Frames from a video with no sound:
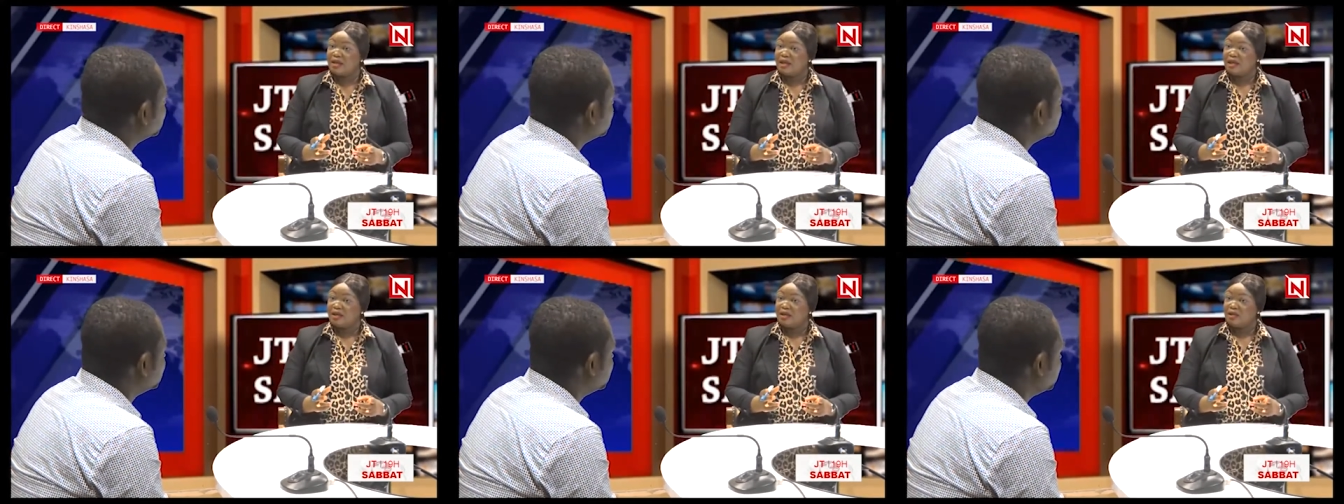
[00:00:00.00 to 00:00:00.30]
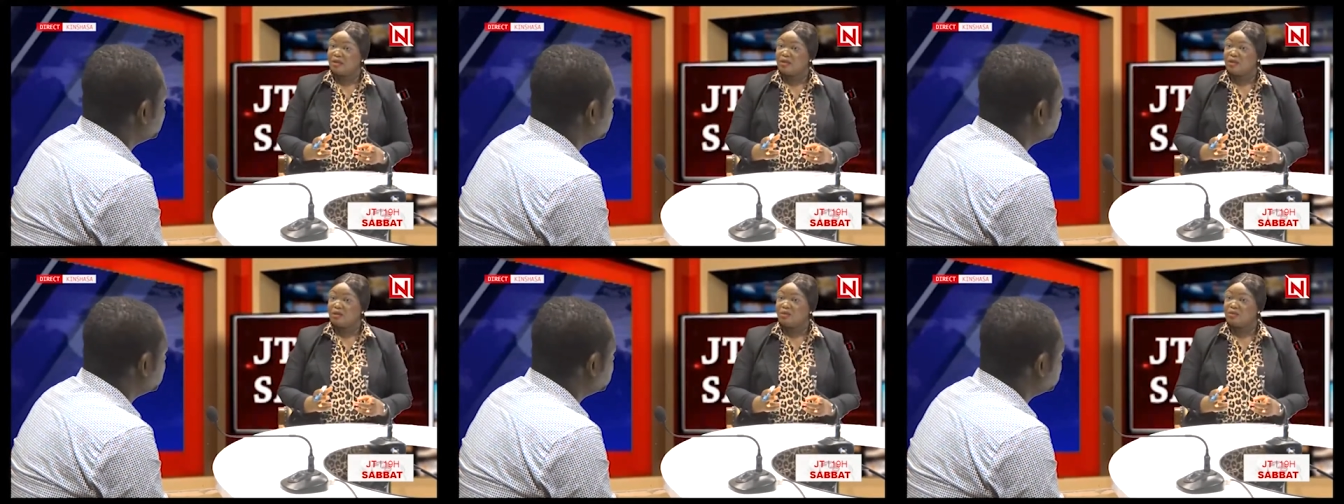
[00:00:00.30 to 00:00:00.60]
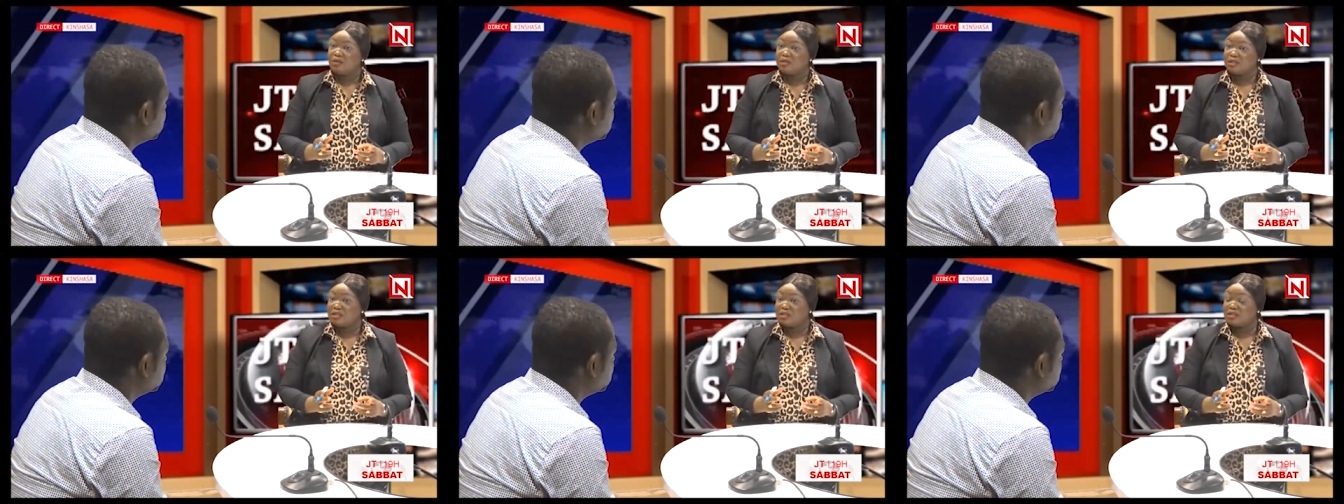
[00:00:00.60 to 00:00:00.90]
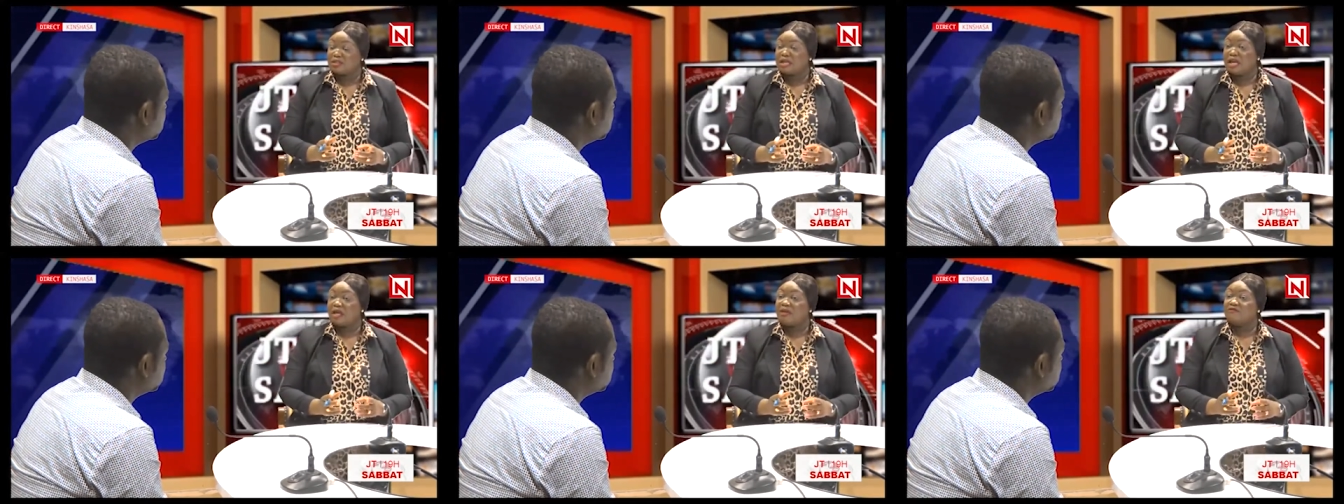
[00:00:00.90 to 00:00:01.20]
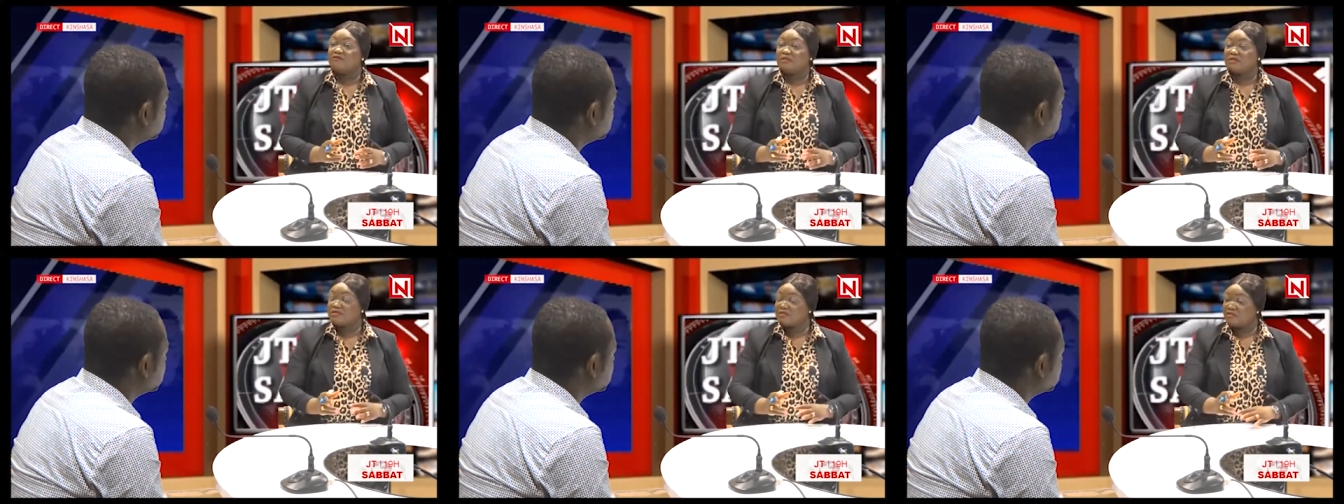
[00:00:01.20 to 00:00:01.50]
Mm-hmm. Non, ça,
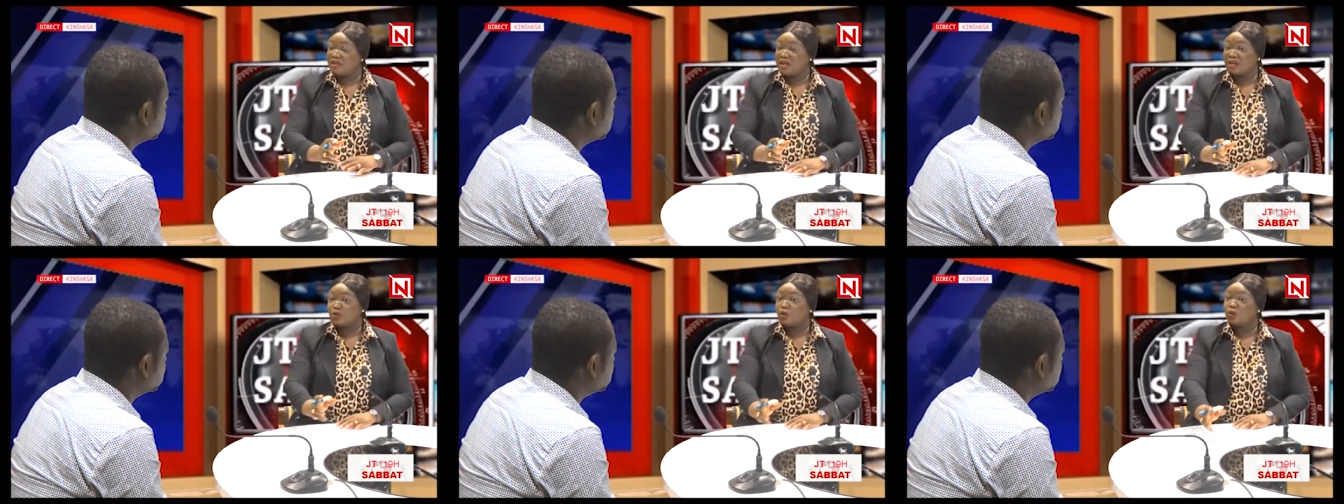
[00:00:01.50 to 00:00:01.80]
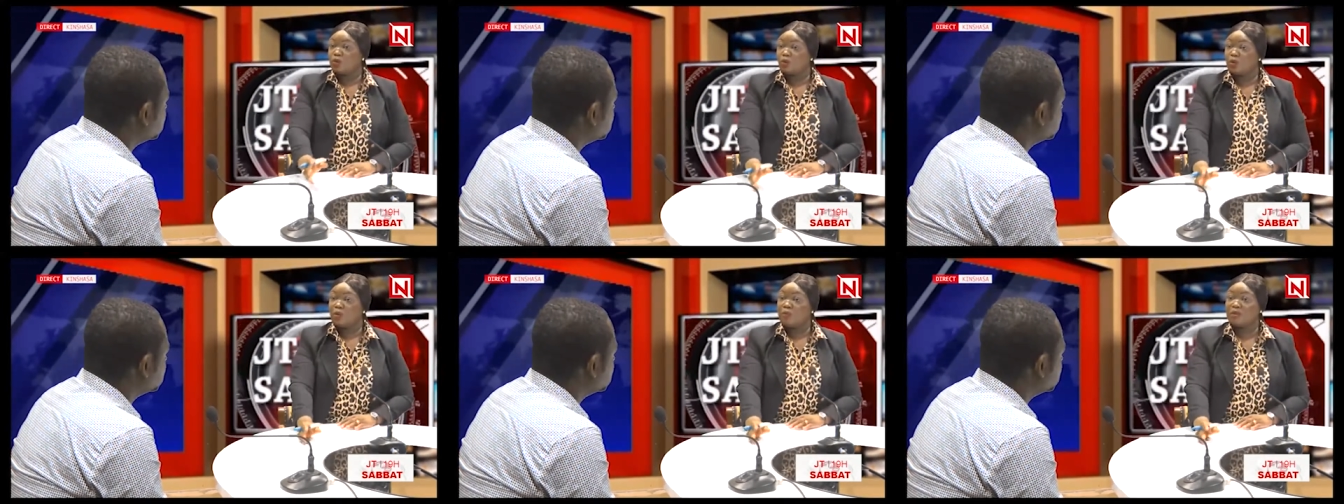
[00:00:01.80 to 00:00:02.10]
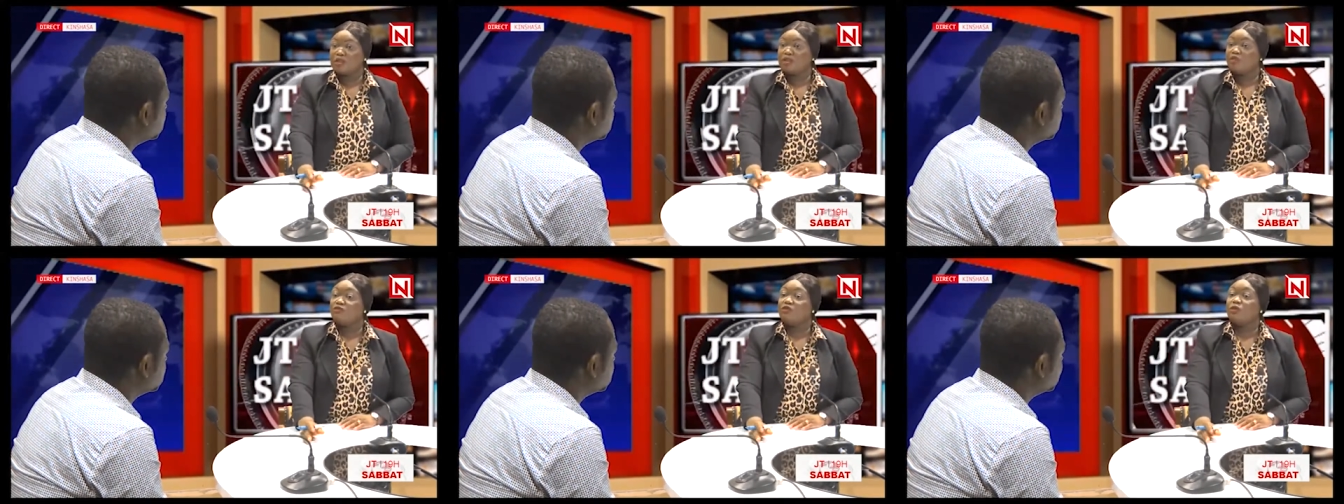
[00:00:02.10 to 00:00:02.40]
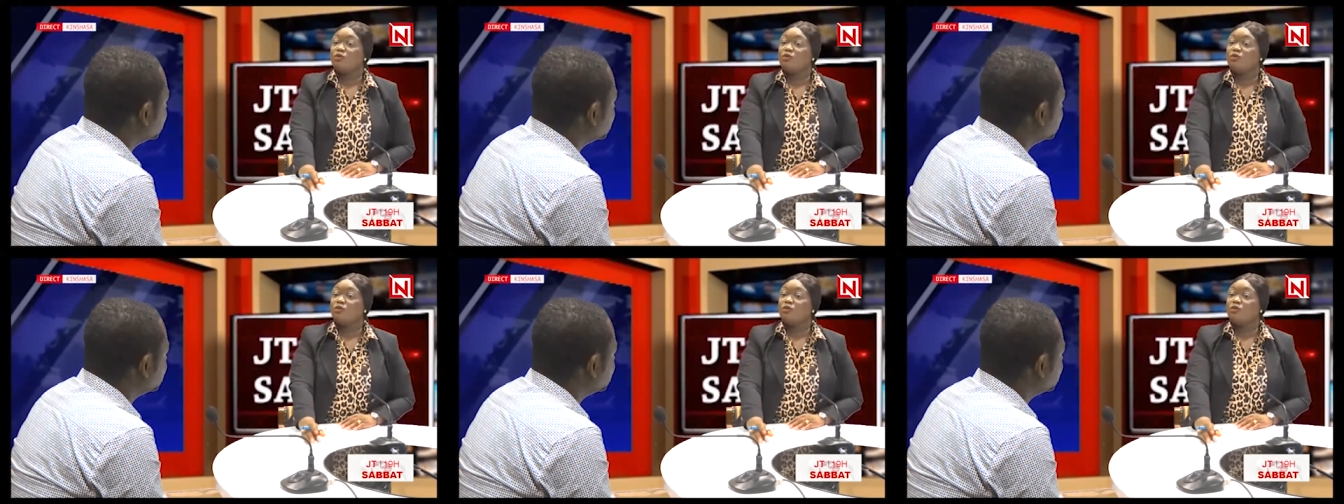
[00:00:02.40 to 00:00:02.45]
va être trois parce que vous êtes